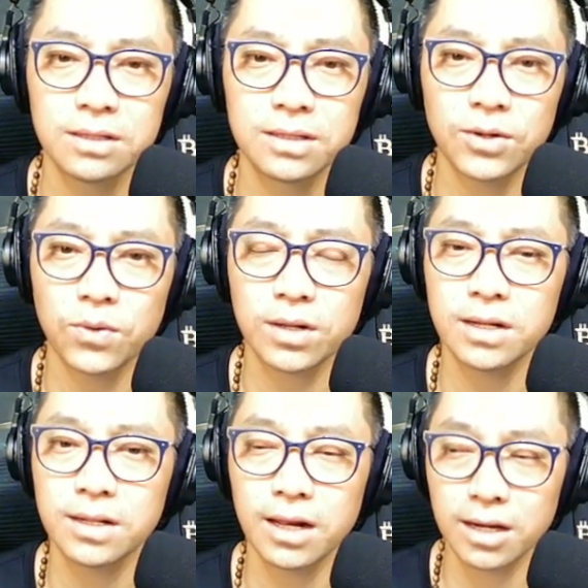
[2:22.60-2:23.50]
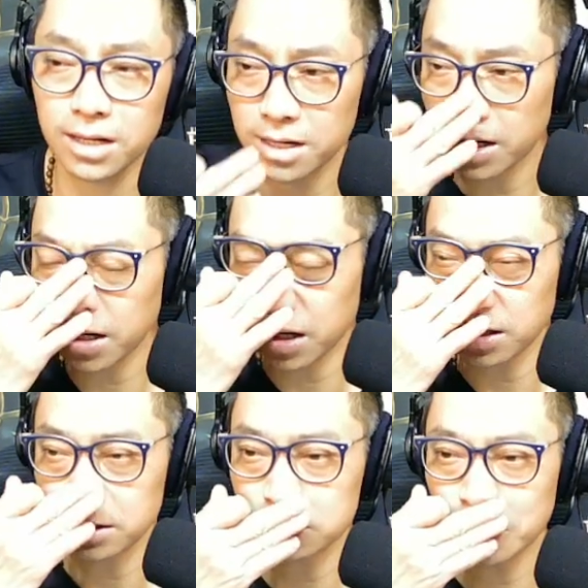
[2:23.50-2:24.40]
theo dõi cái nền tảng này là
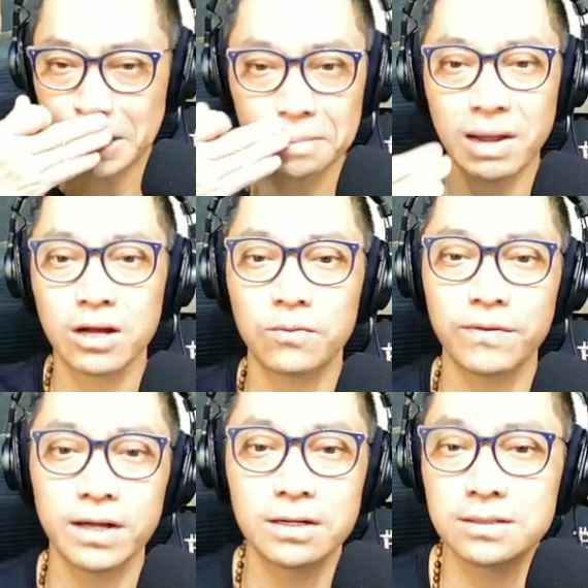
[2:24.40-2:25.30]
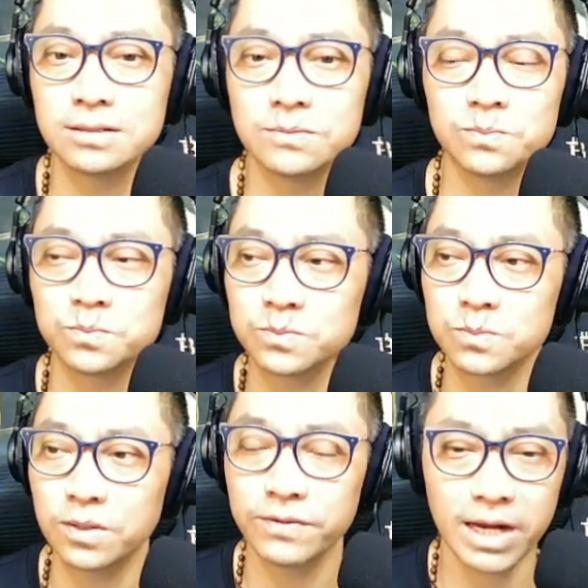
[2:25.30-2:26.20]
rõ ràng bạn không phải ở
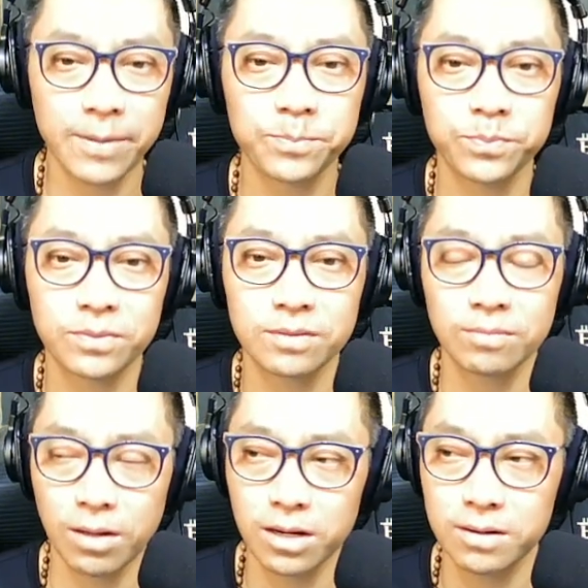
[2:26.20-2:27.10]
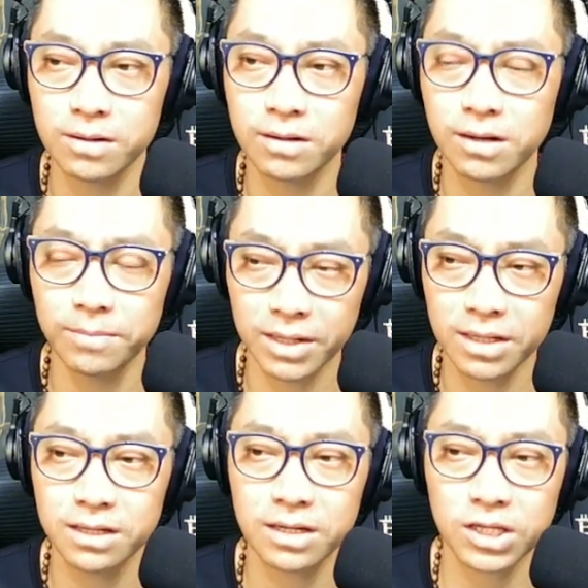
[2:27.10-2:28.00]
ở Việt Nam bạn ở, ở
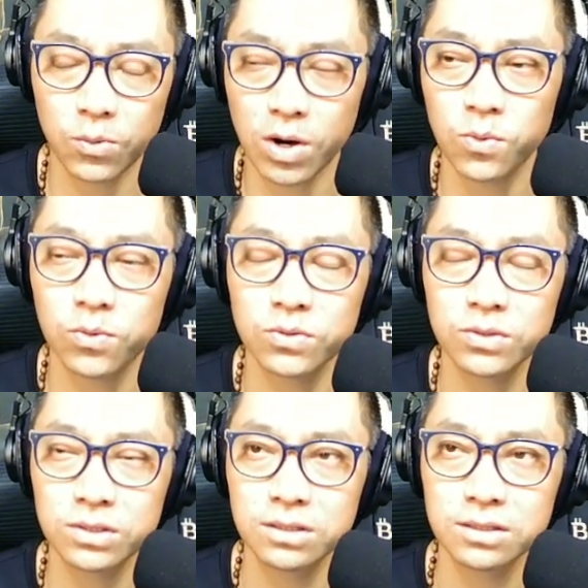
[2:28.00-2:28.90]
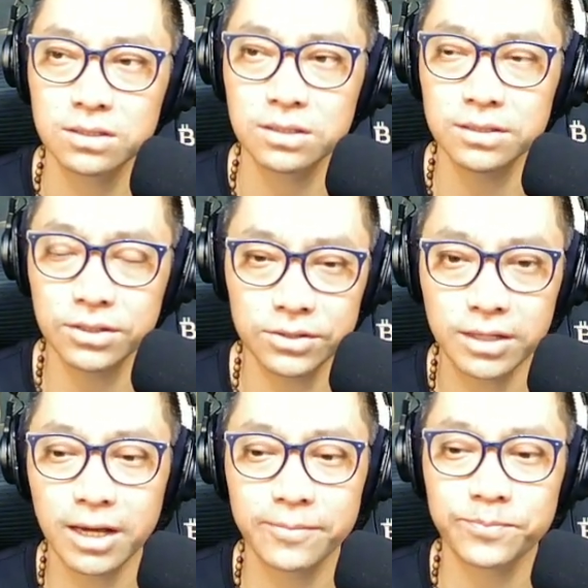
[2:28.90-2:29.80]
Mỹ ở châu Âu ở những nước
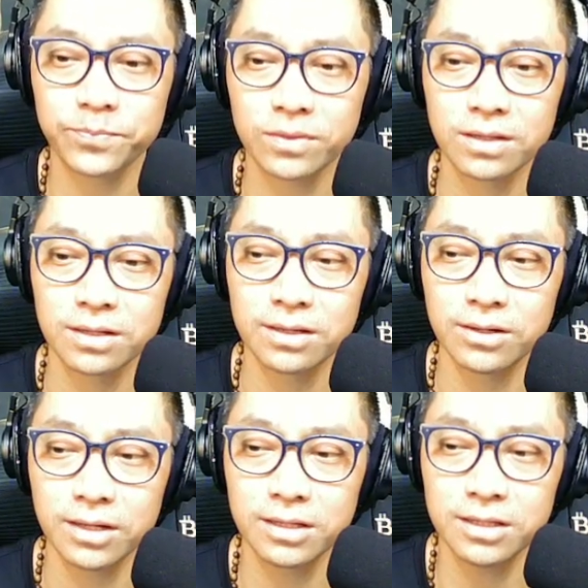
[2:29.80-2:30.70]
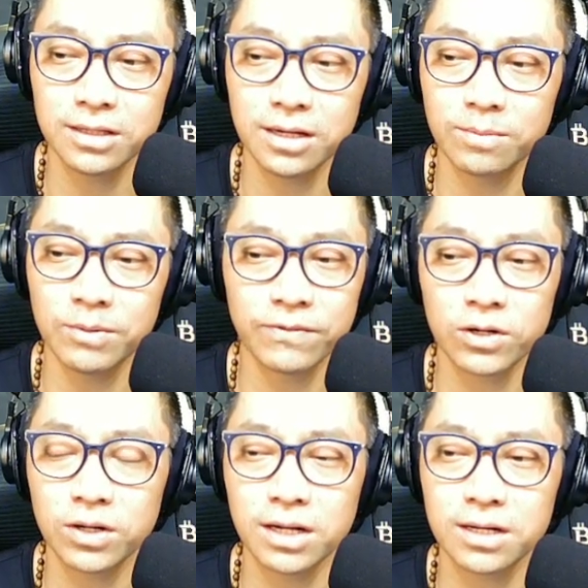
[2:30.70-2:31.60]
khác ok ờ, thì ờ, mình vẫn
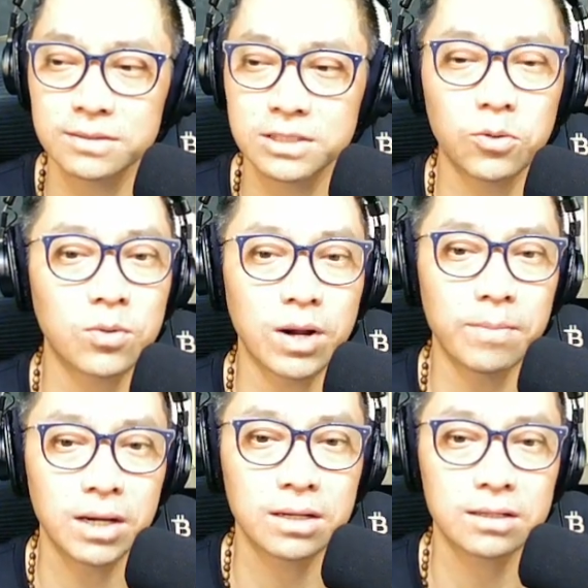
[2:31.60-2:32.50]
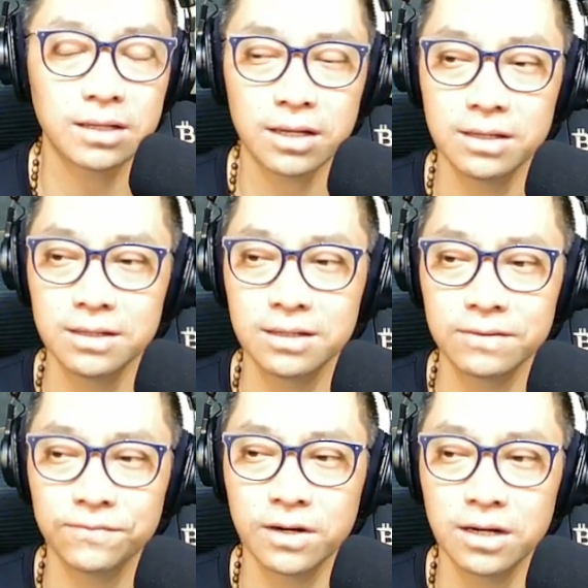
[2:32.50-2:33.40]
nói là châu Âu đã mất nghe
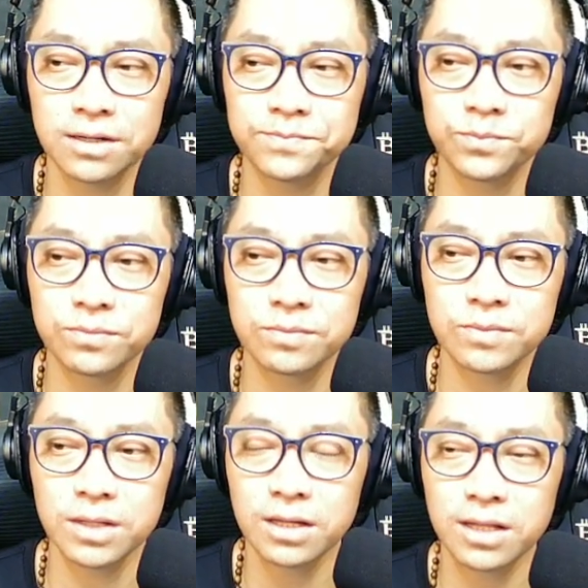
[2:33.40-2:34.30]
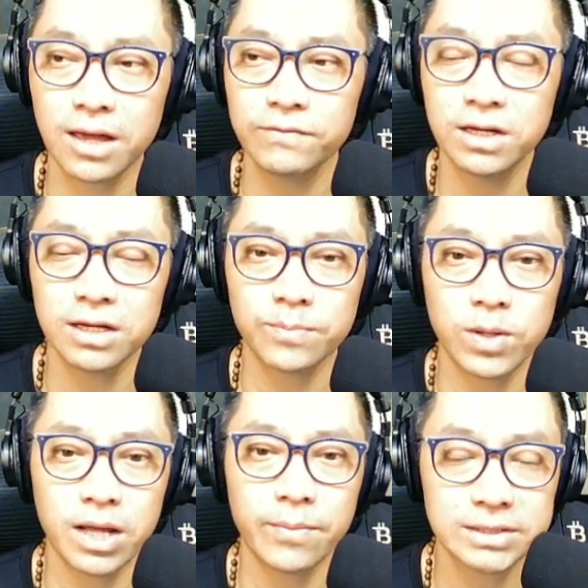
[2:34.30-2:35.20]
và những cái tháng và những cái năm
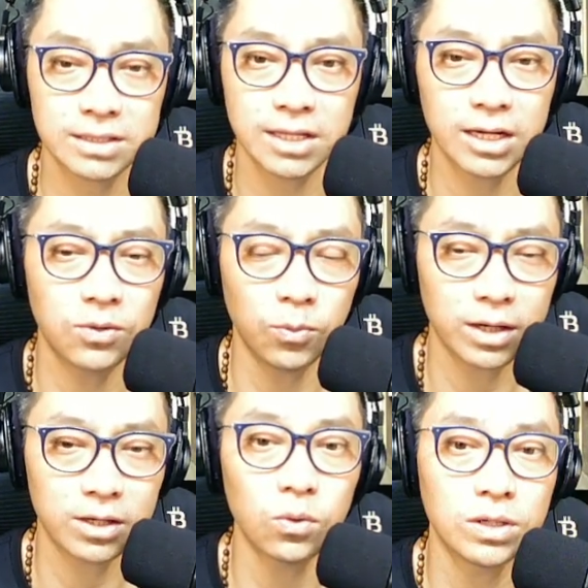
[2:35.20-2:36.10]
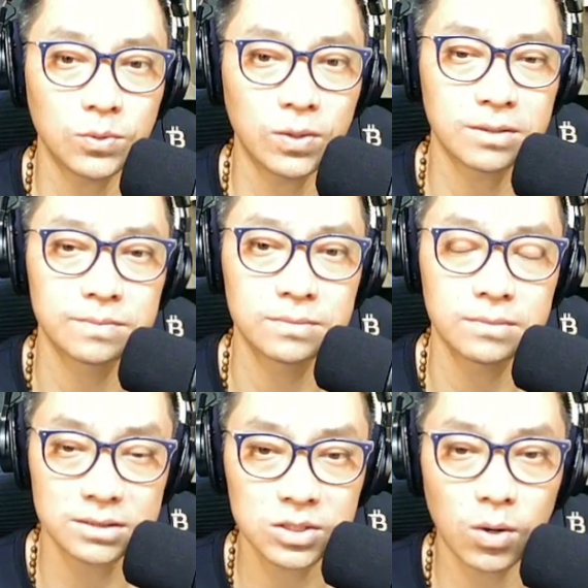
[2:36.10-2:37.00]
tới đây bạn sẽ thấy nó một cách lộ liễu hơn
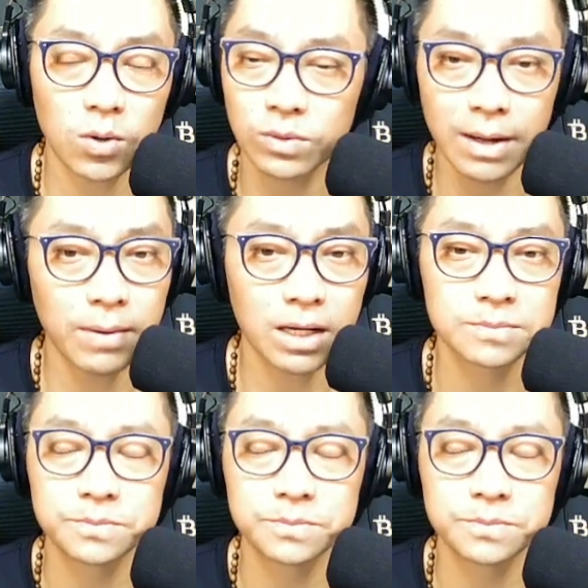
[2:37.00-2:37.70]
châu Âu đã mất